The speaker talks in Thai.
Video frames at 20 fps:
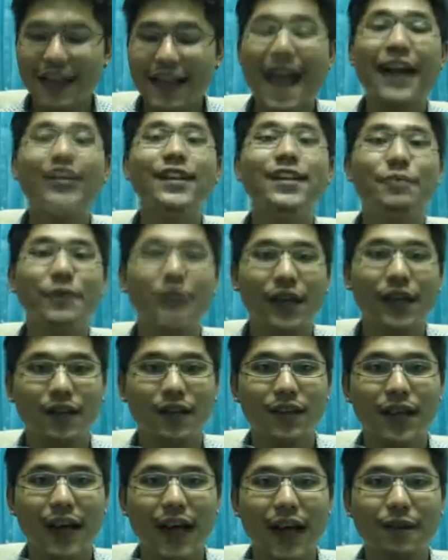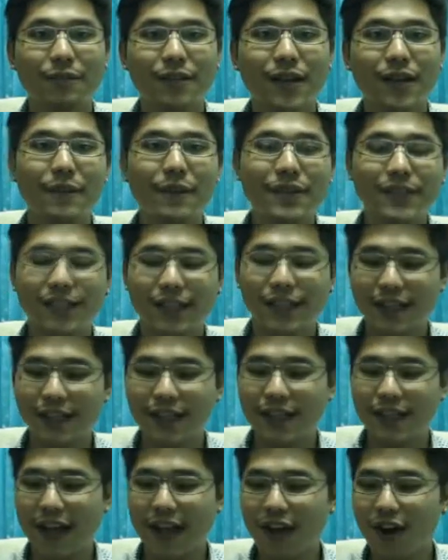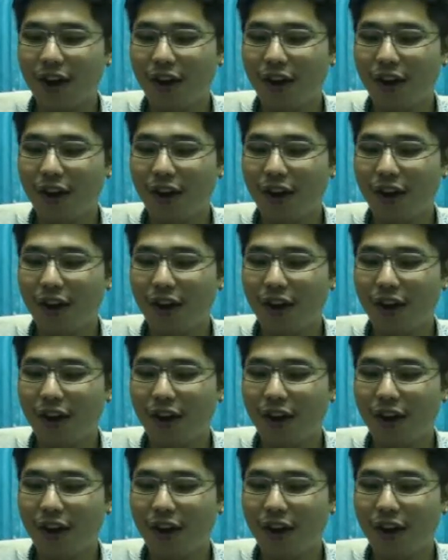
อยากดื่มอีกนะครับถ้าไปเจอที่ไหน